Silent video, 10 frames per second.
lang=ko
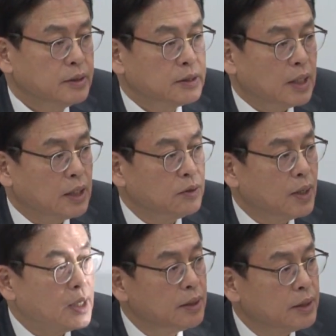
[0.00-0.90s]

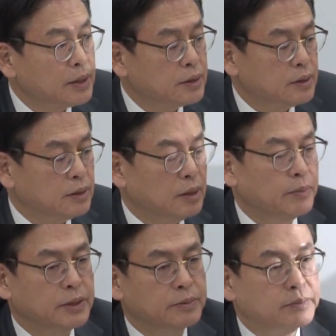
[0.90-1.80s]
사드와 관련해서 한
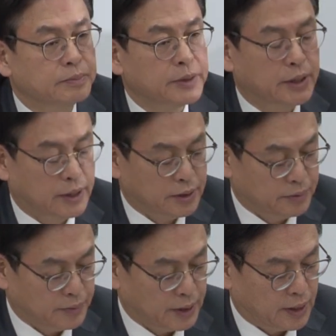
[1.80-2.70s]
말씀
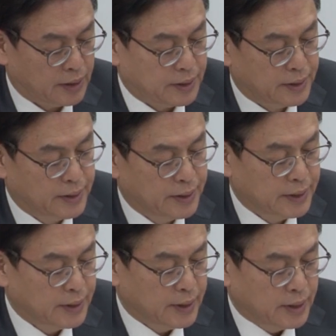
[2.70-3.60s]
드리겠습니다.
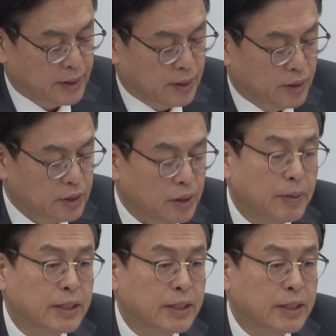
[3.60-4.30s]
어제